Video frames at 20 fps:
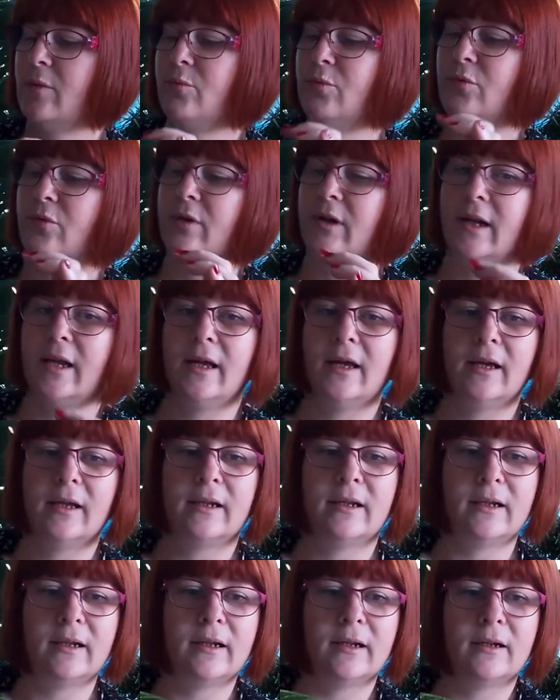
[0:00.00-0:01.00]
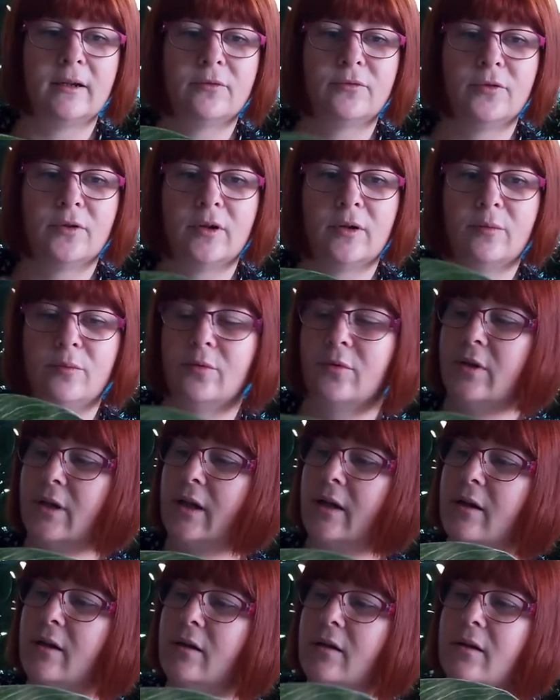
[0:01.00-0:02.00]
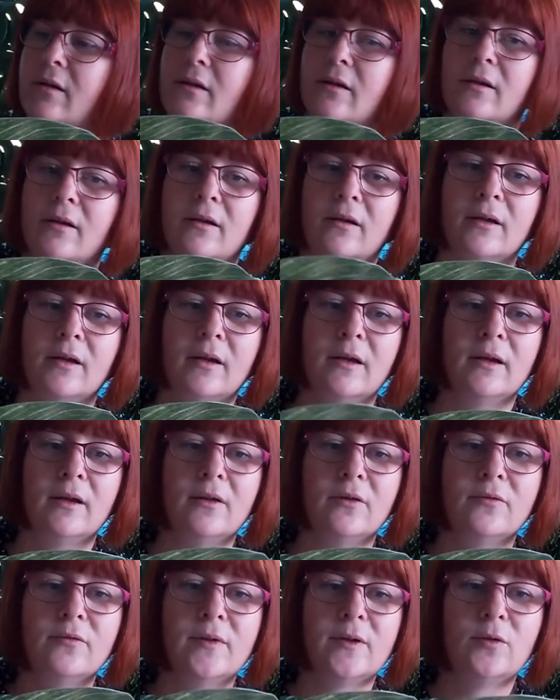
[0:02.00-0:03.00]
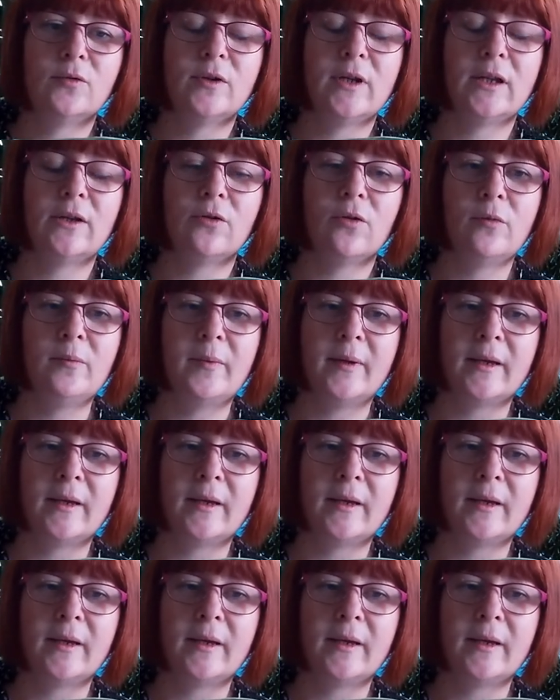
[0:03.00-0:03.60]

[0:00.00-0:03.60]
la plus claire, elle est là la feuille la plus claire. Philodendron